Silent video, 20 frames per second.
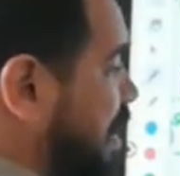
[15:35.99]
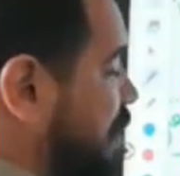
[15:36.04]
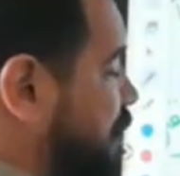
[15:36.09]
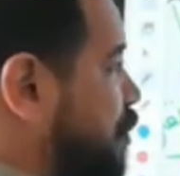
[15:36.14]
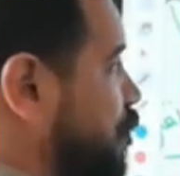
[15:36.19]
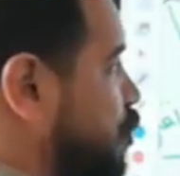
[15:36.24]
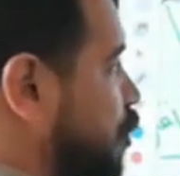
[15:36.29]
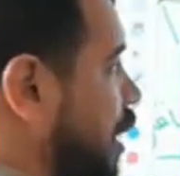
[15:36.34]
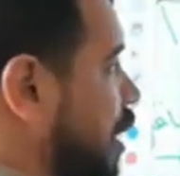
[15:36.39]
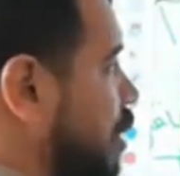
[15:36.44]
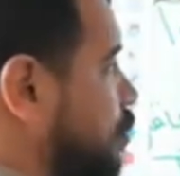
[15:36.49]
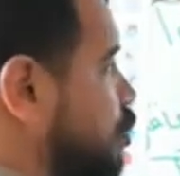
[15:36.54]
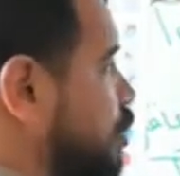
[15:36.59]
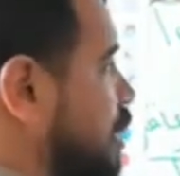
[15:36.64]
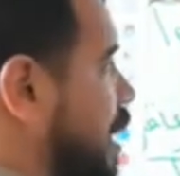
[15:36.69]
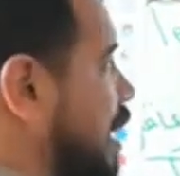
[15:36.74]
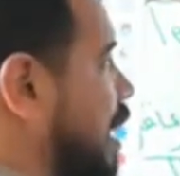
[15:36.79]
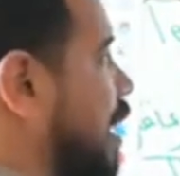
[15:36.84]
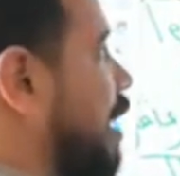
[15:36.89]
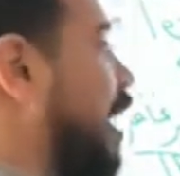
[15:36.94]
فلما جيت في
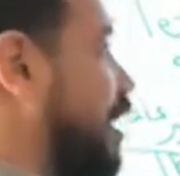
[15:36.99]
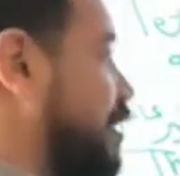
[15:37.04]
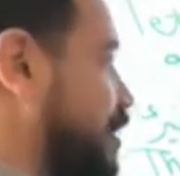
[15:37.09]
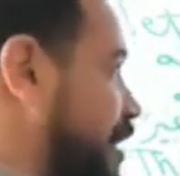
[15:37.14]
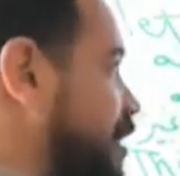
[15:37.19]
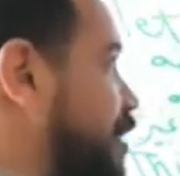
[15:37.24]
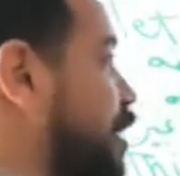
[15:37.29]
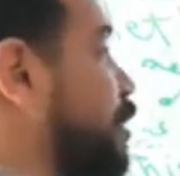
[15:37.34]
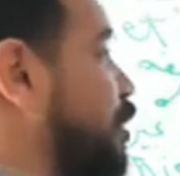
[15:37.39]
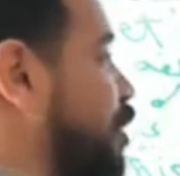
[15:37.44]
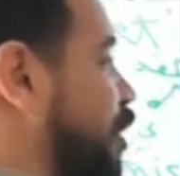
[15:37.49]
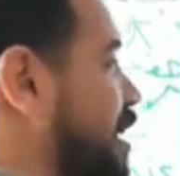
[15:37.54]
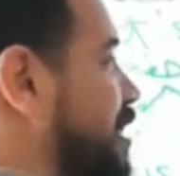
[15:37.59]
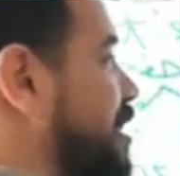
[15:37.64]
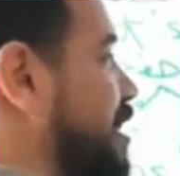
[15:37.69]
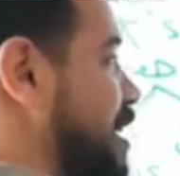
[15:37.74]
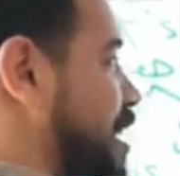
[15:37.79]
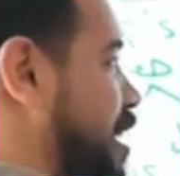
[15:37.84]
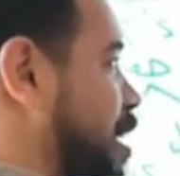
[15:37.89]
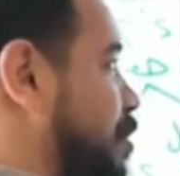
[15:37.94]
السؤال المزيل حطيت
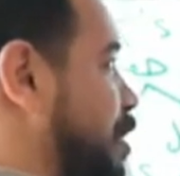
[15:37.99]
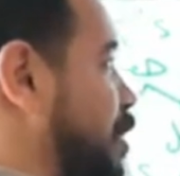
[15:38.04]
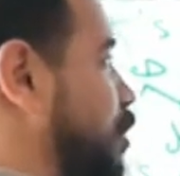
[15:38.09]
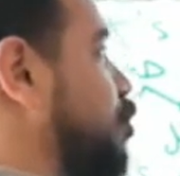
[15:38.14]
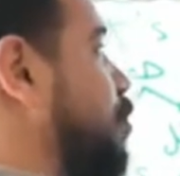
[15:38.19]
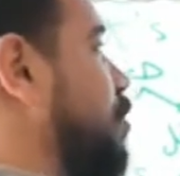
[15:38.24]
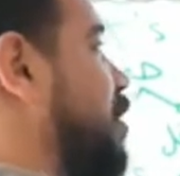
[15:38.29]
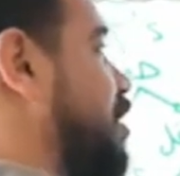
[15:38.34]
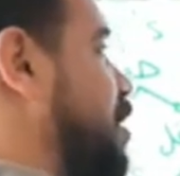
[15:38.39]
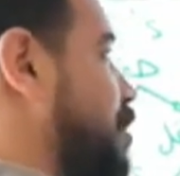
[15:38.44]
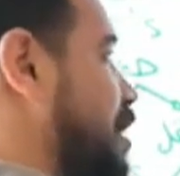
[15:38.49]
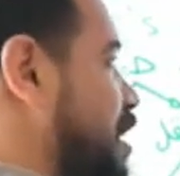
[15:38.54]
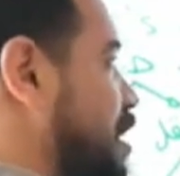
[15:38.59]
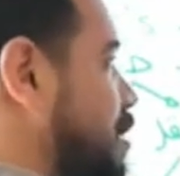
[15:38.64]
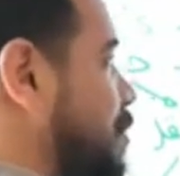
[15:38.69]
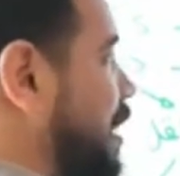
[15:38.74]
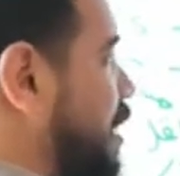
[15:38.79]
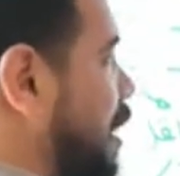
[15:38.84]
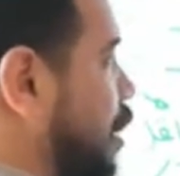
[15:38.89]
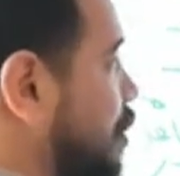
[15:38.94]
اقتراح زيها برضو
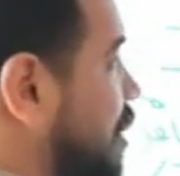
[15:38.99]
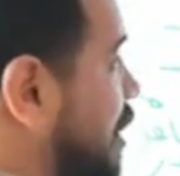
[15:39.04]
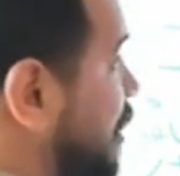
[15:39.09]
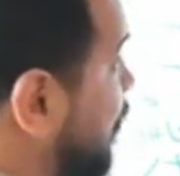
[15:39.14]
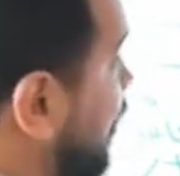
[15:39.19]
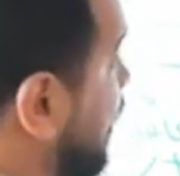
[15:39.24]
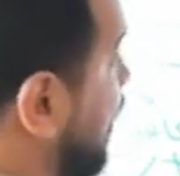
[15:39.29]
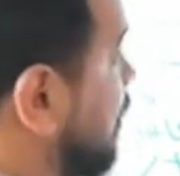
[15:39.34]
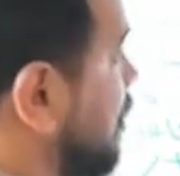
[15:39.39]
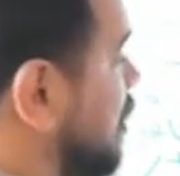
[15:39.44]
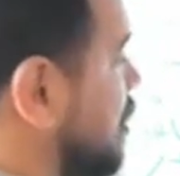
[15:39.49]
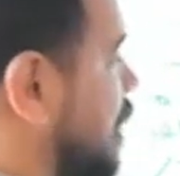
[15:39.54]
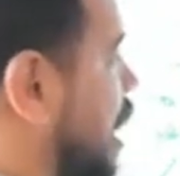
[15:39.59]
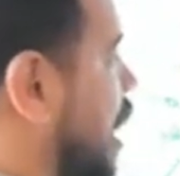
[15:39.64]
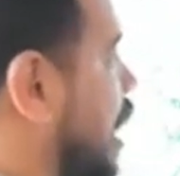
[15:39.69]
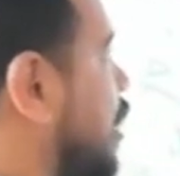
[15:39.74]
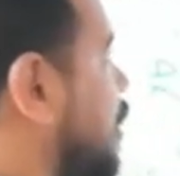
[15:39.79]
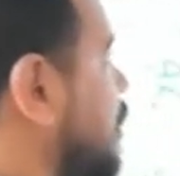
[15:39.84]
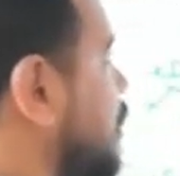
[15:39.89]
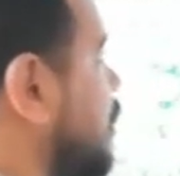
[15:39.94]
مره بالاثبات او النفي
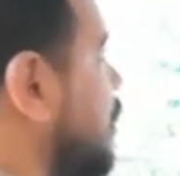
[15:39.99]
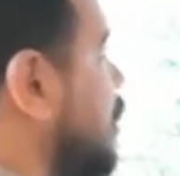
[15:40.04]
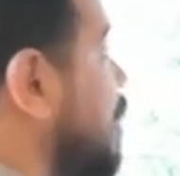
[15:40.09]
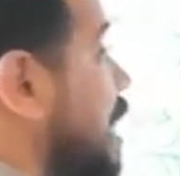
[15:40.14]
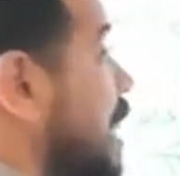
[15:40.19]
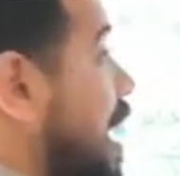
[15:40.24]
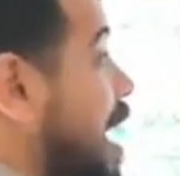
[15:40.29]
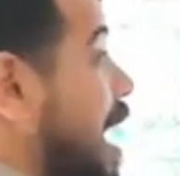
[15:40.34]
الاثنين صح